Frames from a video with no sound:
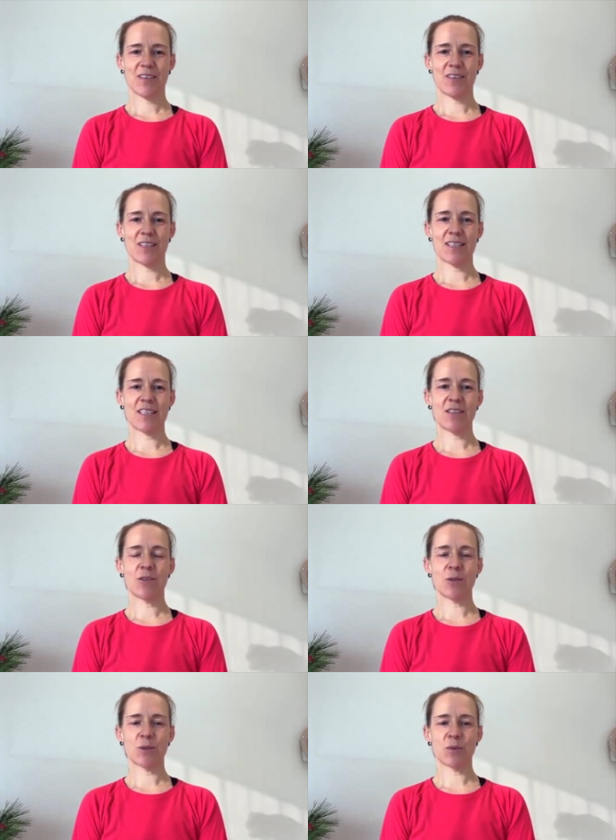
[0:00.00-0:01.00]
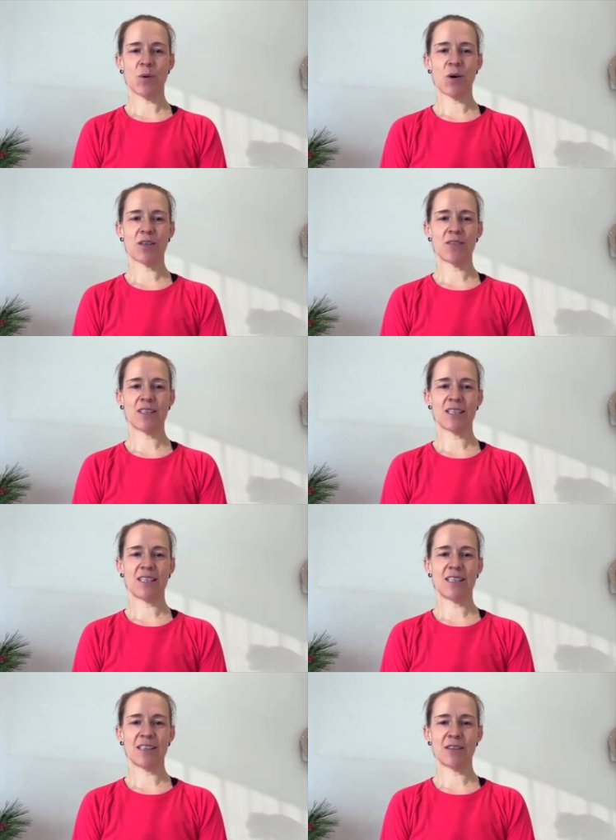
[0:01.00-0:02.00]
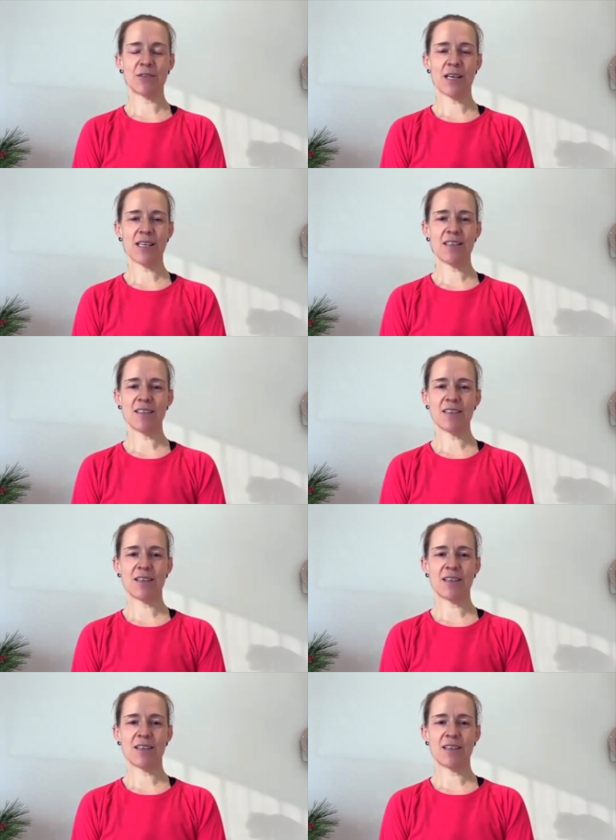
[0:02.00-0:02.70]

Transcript: Und dann sehen wir uns morgen wieder hier für eine